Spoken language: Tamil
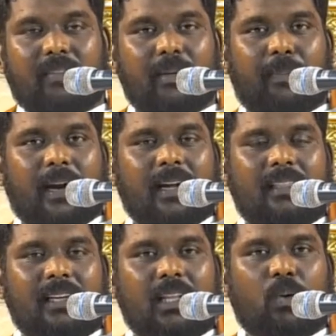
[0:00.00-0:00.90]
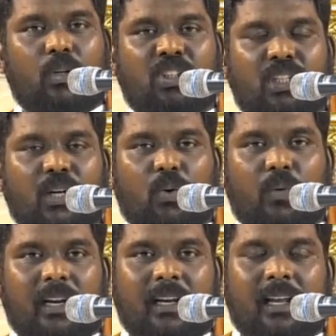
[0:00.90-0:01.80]
எனவே பக்கத்தில் இருந்த ஒரு சின்ன
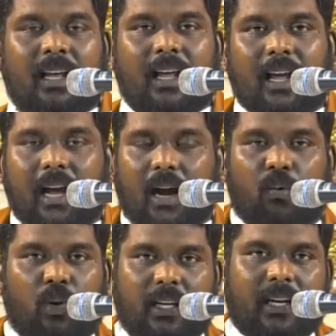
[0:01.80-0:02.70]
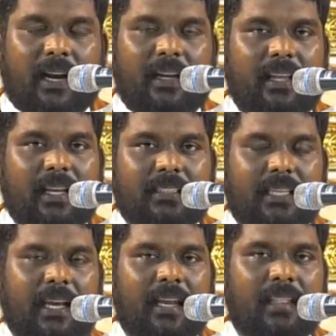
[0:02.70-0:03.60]
குவலையில் அவருடைய கண்ணீரை
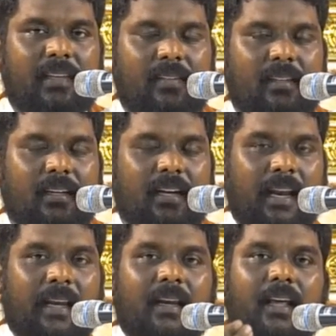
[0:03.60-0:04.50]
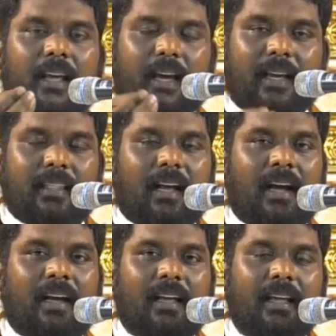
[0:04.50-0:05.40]
சேகரித்து வந்திருக்கிறேன்
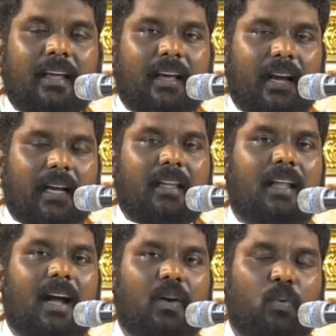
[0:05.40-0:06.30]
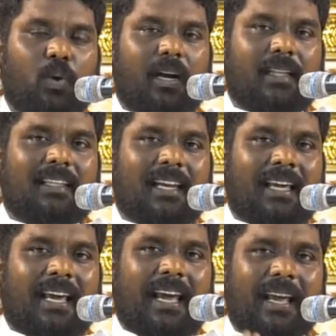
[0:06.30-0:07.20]
இந்தாங்க இதுதான்
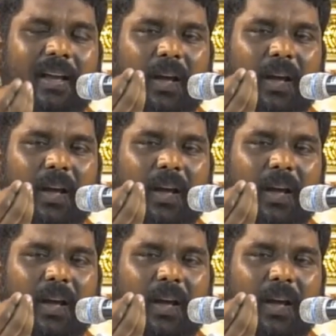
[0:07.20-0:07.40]
உலகத்திலேயே